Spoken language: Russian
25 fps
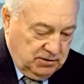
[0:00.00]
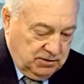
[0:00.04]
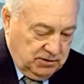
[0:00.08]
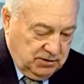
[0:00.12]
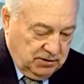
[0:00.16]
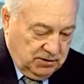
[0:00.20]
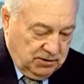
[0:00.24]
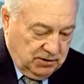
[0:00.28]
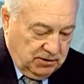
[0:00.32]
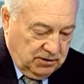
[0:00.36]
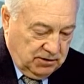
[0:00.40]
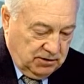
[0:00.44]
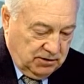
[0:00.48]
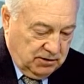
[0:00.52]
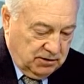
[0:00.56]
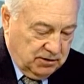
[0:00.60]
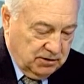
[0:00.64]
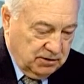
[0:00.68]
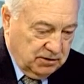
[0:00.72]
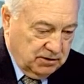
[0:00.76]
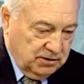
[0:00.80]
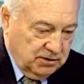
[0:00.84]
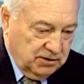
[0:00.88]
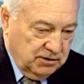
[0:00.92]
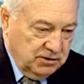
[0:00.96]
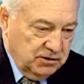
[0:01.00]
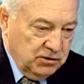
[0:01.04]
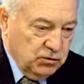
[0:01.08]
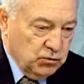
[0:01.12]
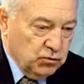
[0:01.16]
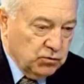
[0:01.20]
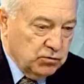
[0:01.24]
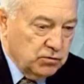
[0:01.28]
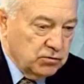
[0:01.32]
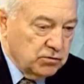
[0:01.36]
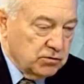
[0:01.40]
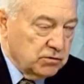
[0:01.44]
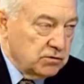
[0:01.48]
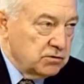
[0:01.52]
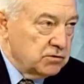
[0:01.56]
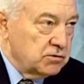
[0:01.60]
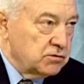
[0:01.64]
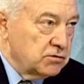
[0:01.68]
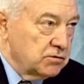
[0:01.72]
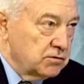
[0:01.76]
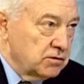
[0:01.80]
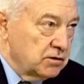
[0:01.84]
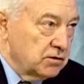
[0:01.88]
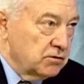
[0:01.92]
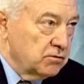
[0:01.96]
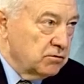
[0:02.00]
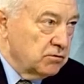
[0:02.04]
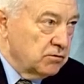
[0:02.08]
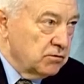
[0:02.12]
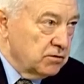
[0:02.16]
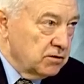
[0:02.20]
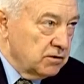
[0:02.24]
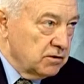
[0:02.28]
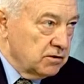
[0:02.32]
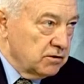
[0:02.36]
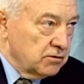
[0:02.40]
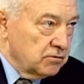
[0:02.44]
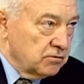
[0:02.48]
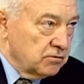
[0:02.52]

она не уйдет еще на долгие